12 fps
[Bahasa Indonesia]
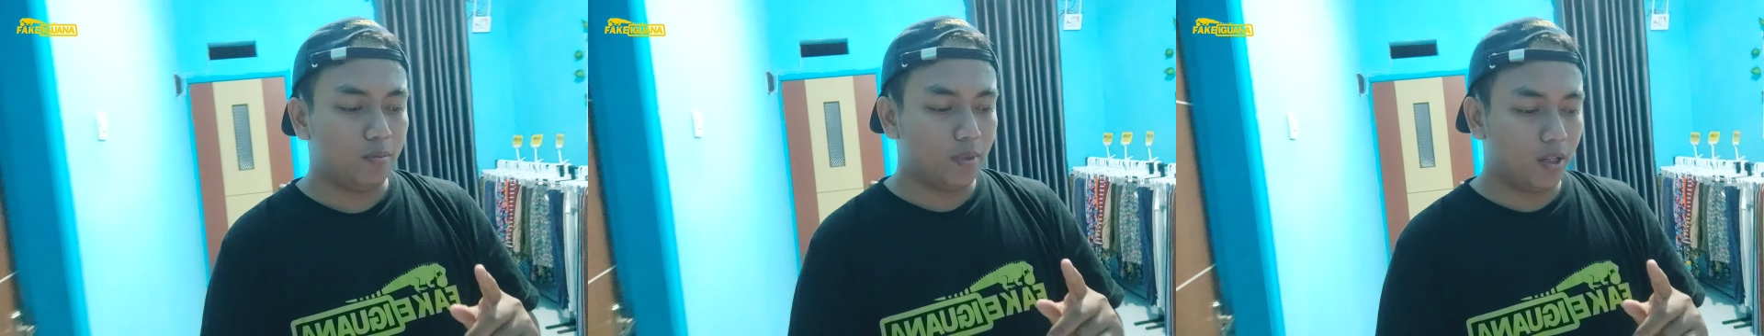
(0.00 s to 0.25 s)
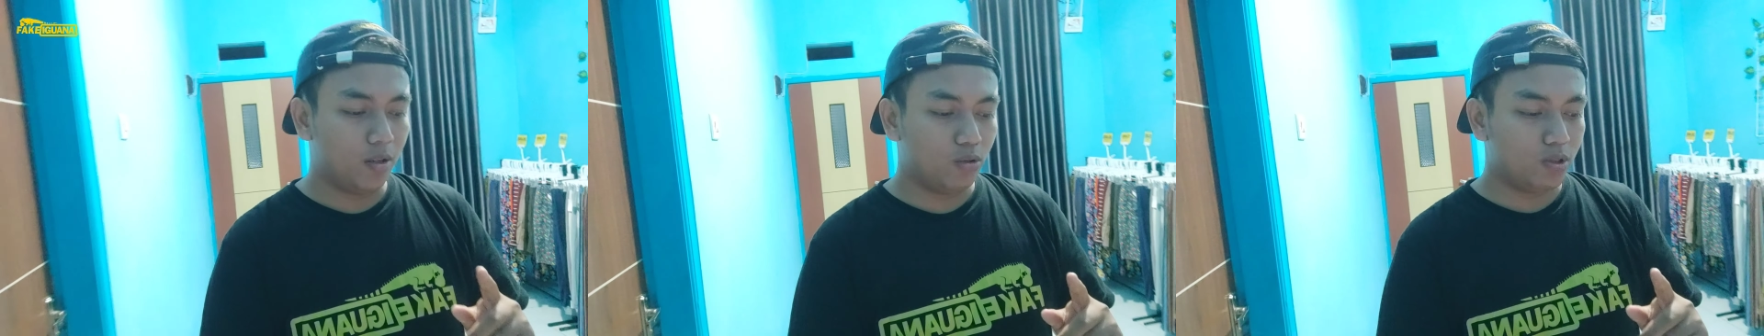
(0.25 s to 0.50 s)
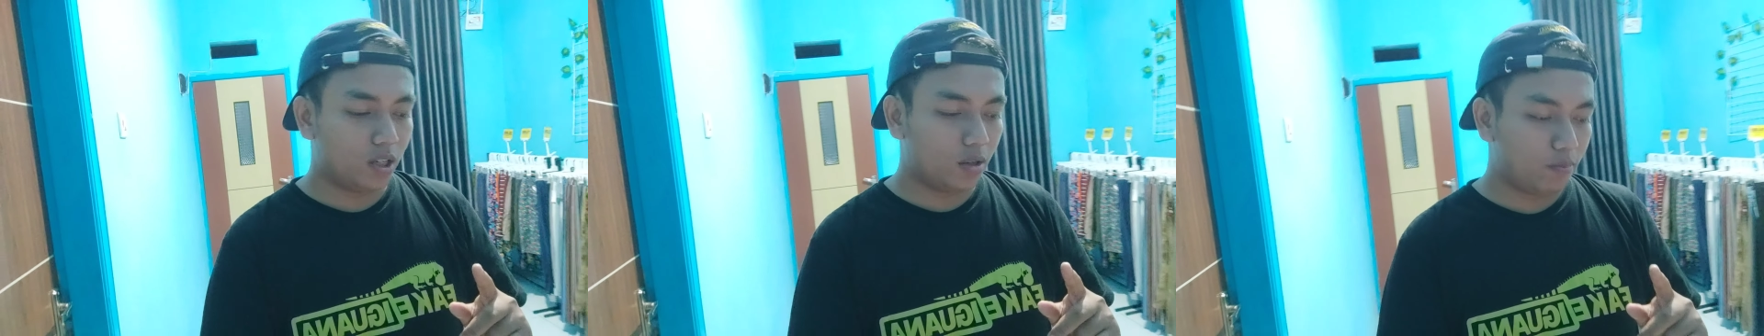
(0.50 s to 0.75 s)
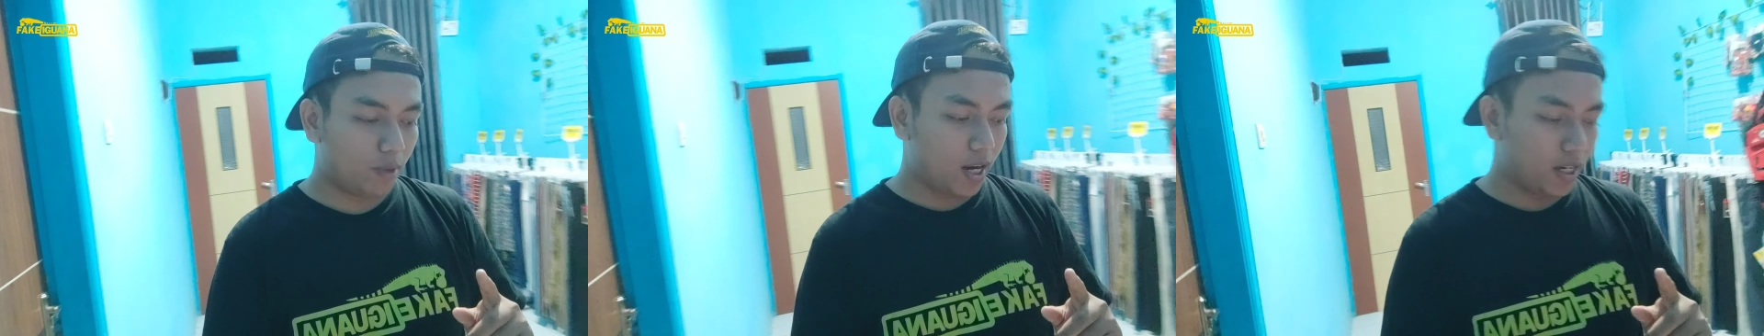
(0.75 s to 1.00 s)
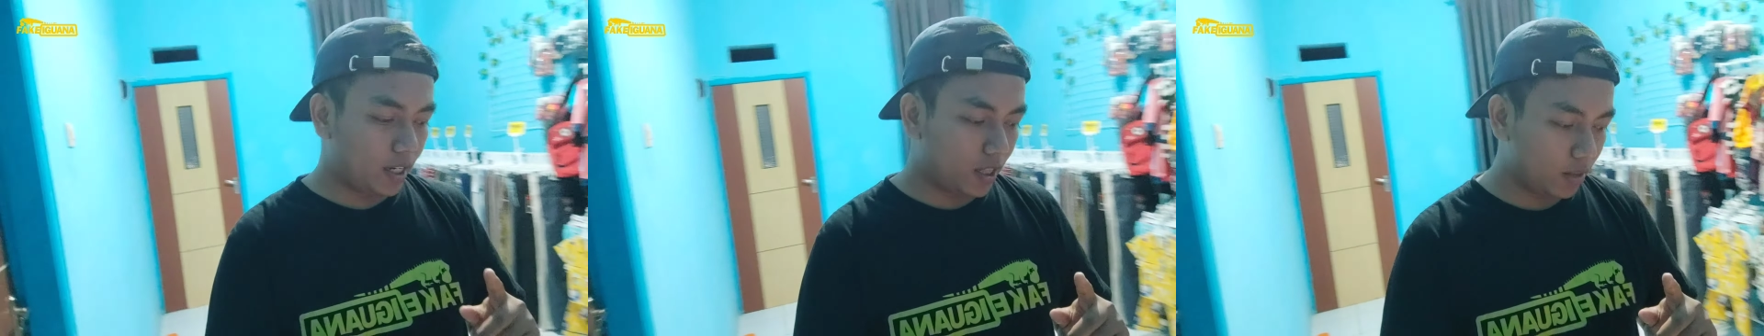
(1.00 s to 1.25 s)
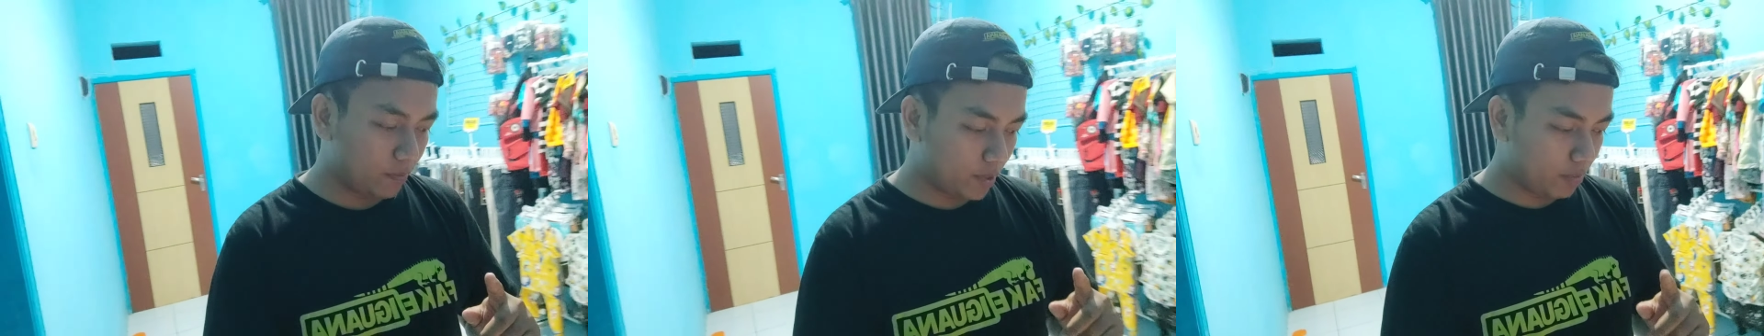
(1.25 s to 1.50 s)
barusan
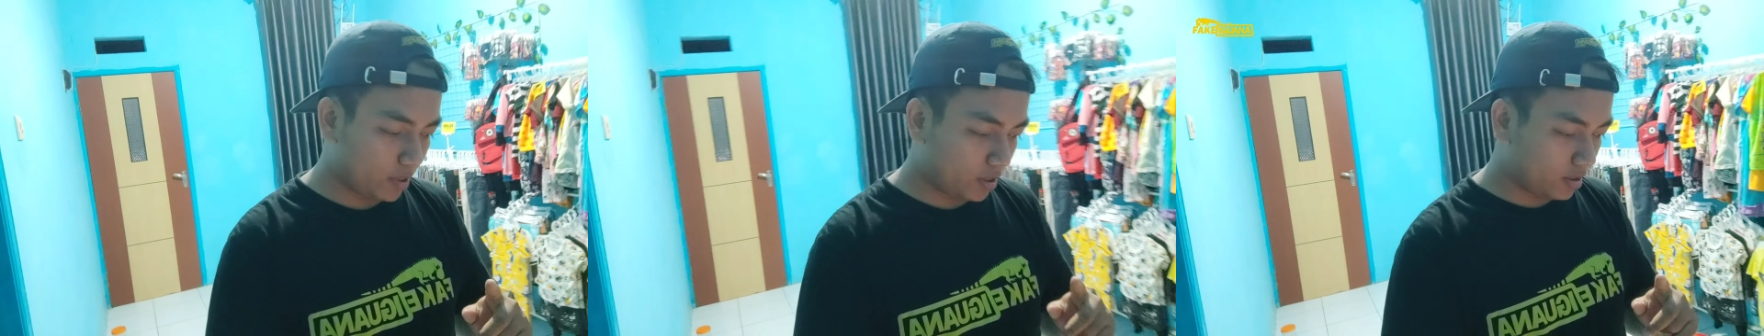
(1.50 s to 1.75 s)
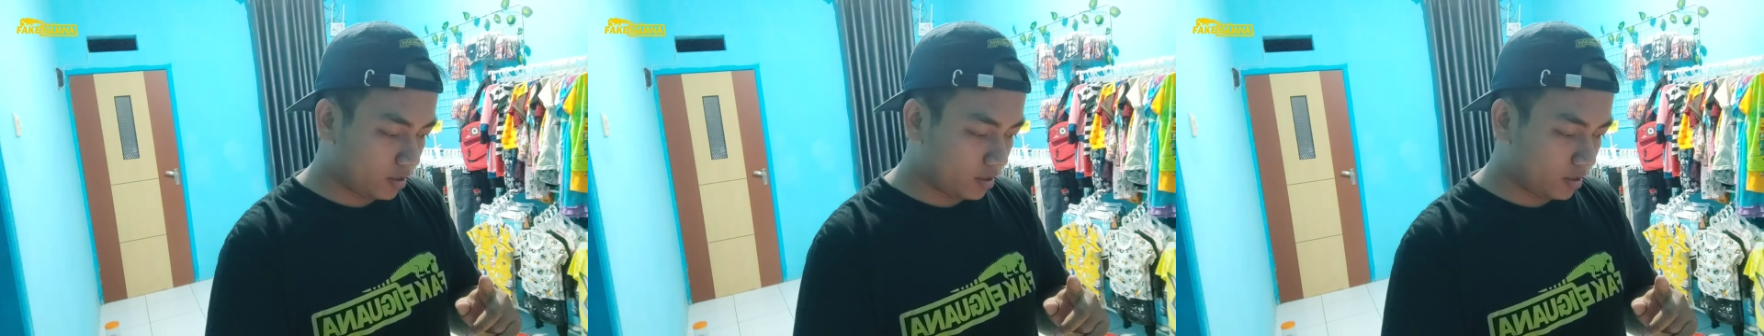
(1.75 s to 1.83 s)
panen teman-teman